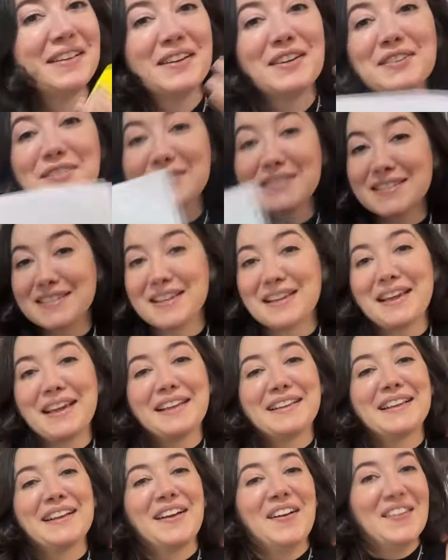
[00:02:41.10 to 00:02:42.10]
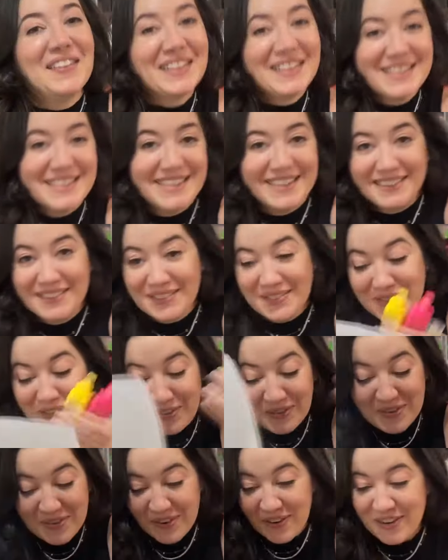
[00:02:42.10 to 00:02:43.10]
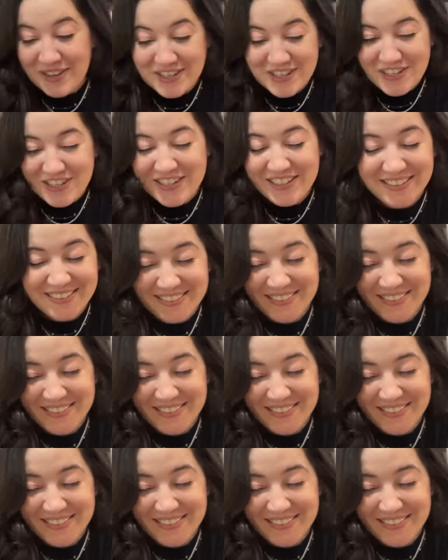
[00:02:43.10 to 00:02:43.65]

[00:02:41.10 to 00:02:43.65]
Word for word: Não sei o que, tá acontecendo comigo hoje.